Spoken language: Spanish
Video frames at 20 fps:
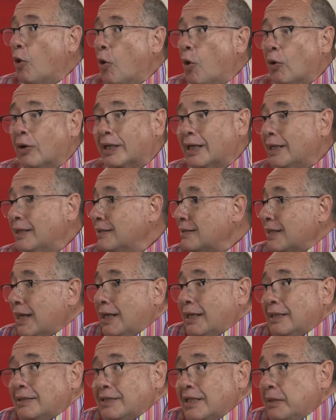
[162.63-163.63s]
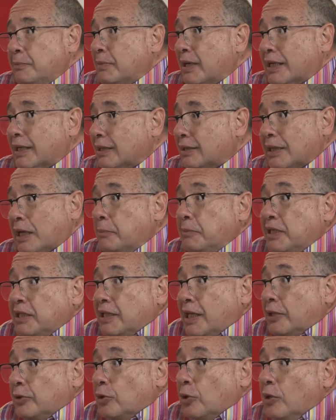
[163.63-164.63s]
o credenciales chimbas que está
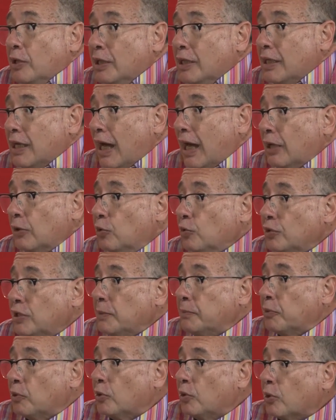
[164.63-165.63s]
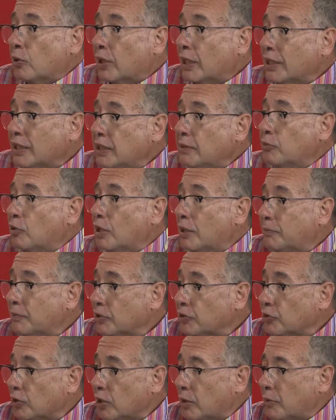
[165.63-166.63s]
emitiendo algún tipo de organismo. Las
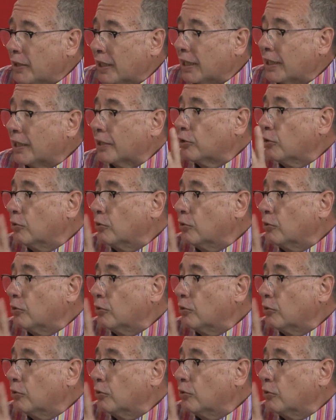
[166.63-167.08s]
personas van a las